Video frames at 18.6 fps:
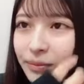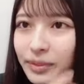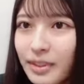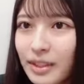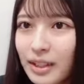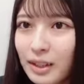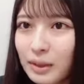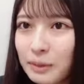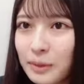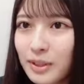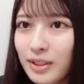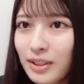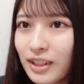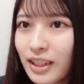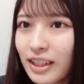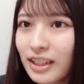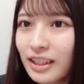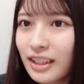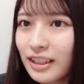なんか美女
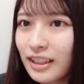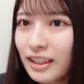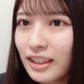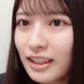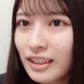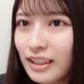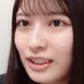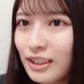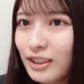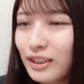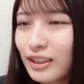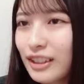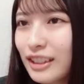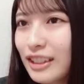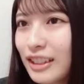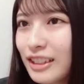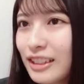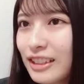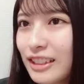がイケてなさそうな
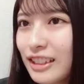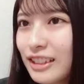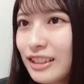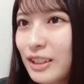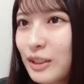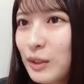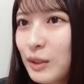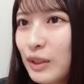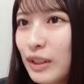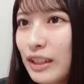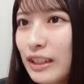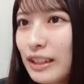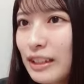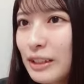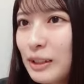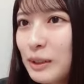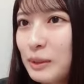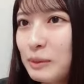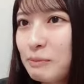気しかしてこないんだ
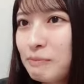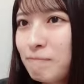けど